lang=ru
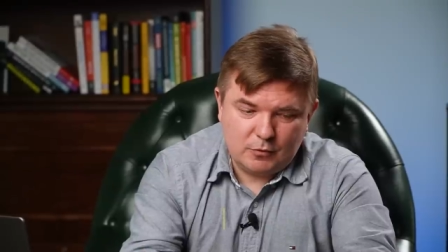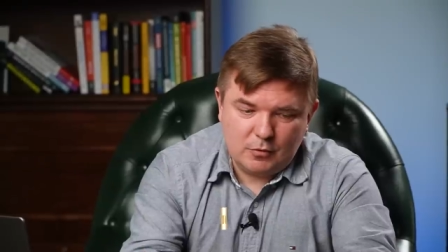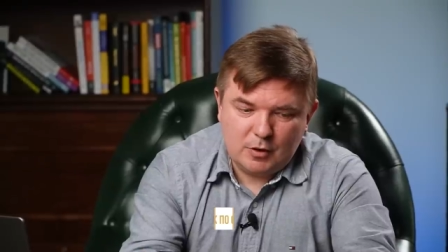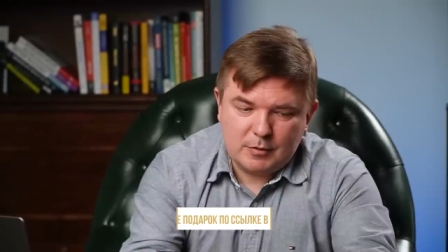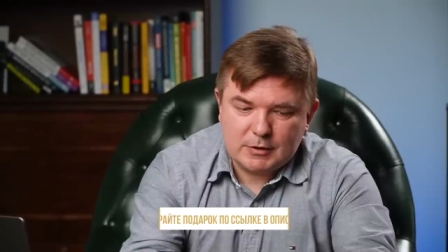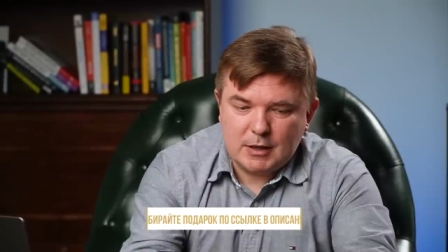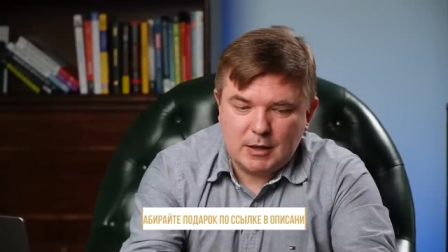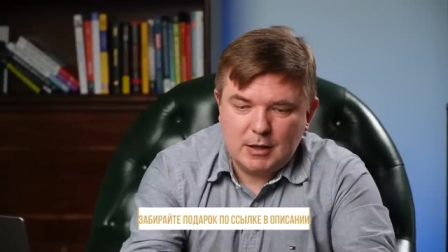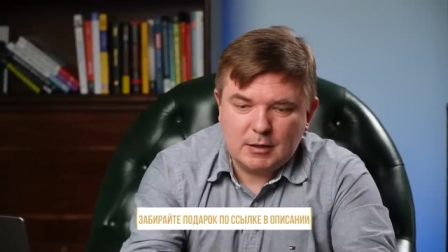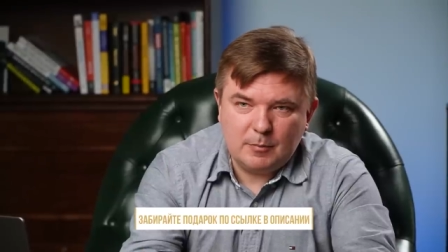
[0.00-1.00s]
В итоге
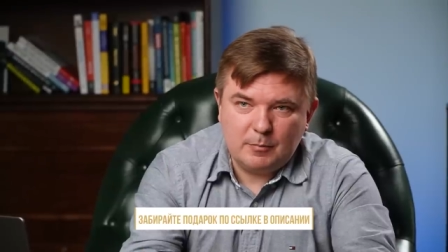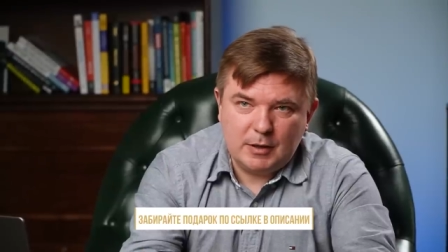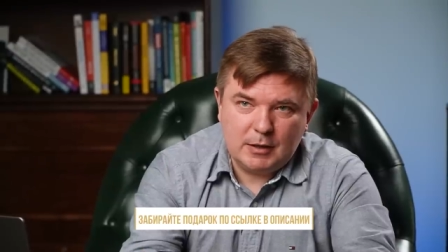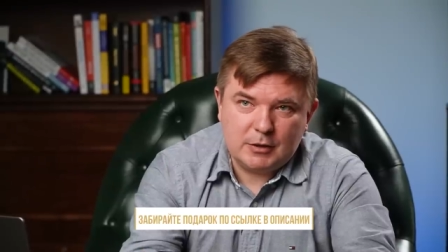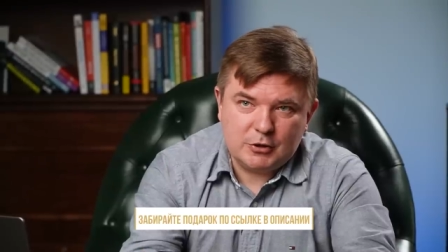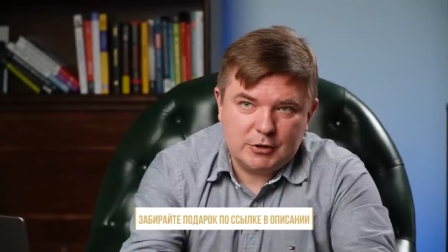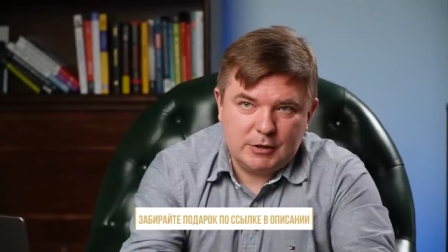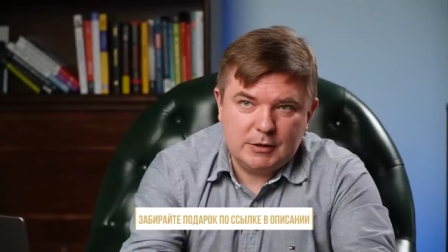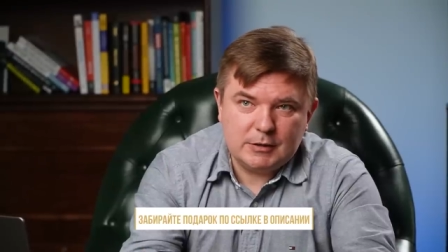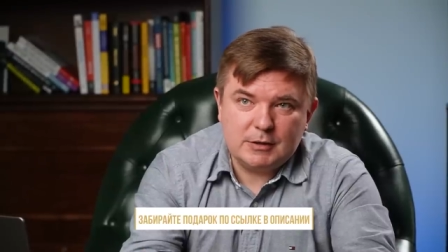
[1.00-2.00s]
проскакали там порядка
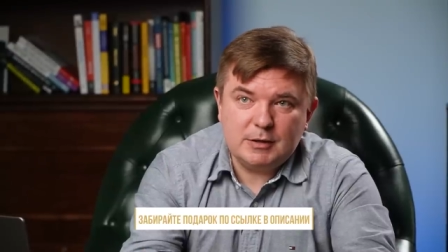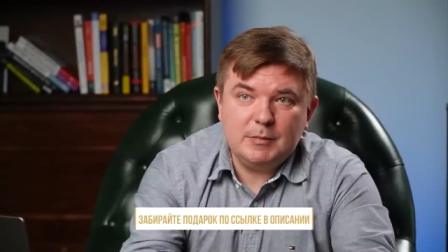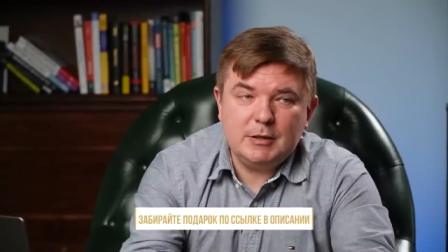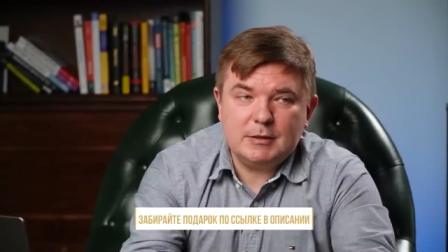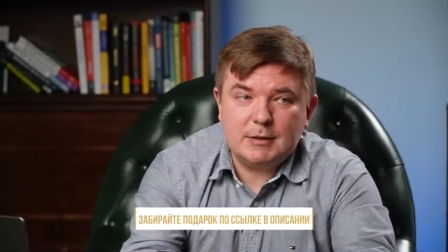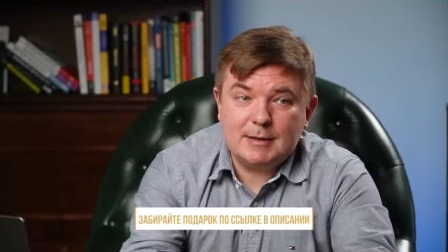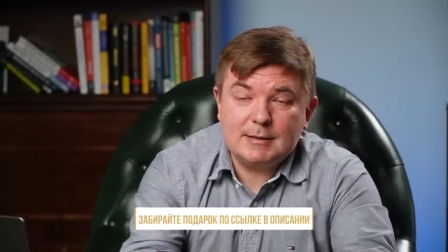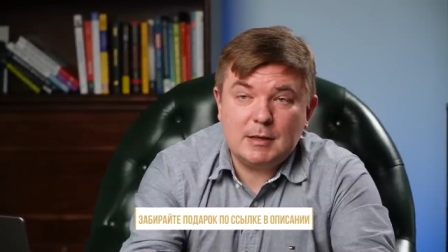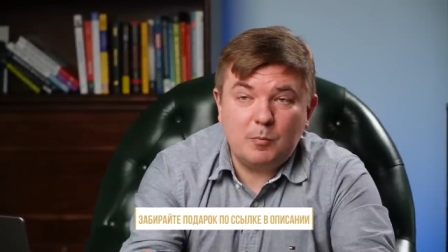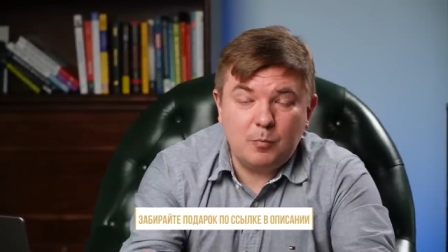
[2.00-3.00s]
60-70 раз за